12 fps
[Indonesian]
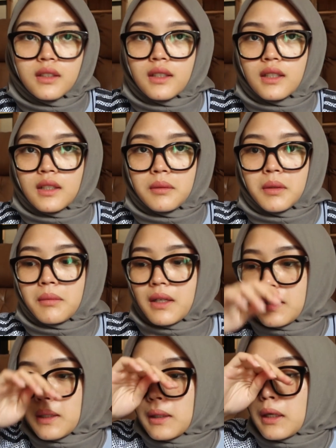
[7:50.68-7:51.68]
sih karena
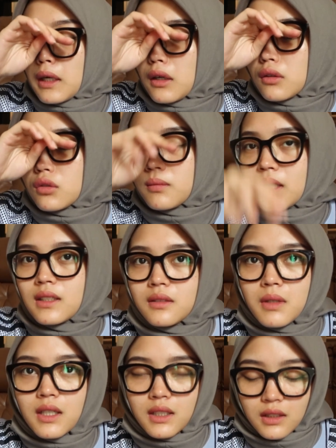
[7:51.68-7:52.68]
memang aku tuh males
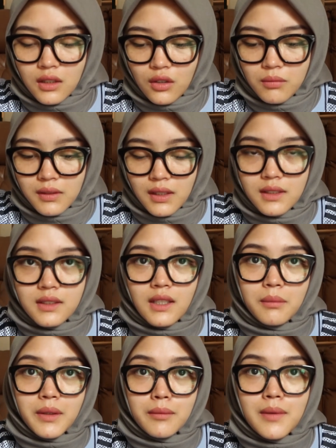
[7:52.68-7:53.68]
banget kalau misalnya
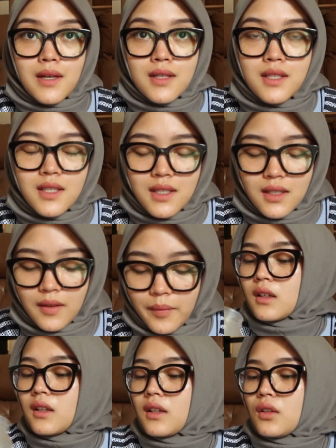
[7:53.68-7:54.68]
sarapan pagi
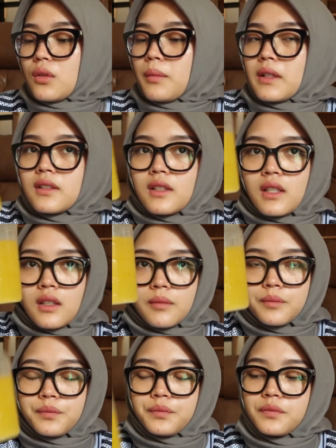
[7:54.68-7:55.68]
itu pasti
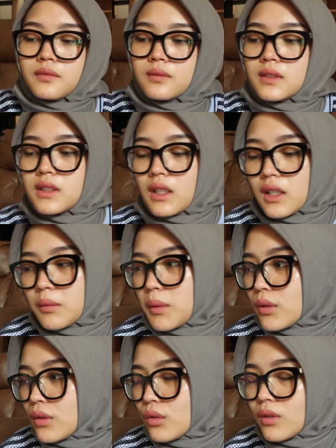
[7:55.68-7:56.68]
sakit
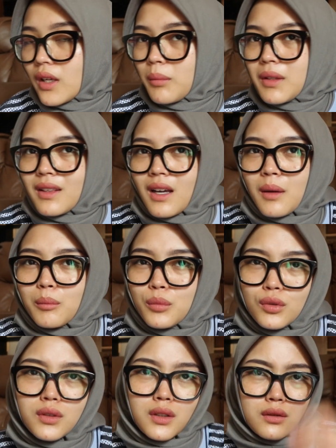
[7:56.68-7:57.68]
perut itu kayak minta
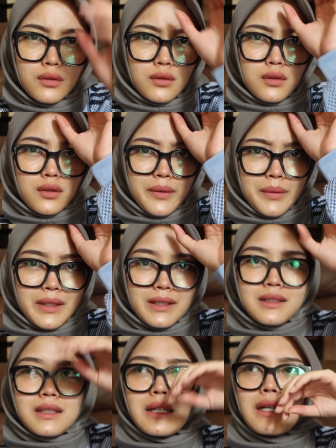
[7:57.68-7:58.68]
ampun gitu loh
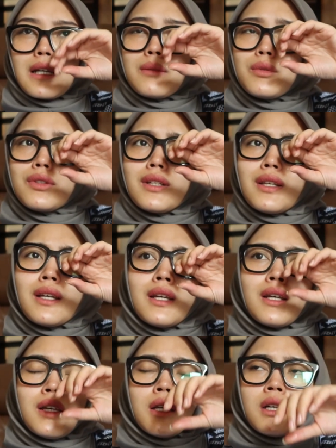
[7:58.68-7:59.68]
apalagi sekarang kan putri
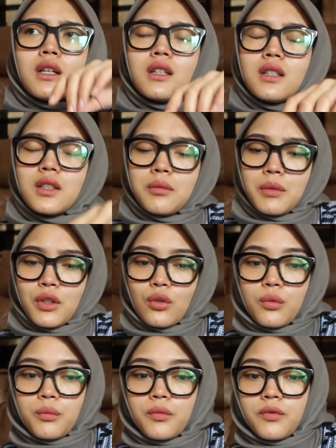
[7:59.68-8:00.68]
uh,
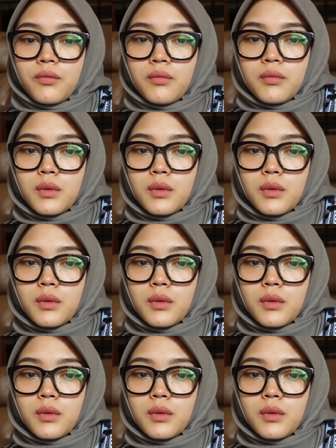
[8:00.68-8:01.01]
minum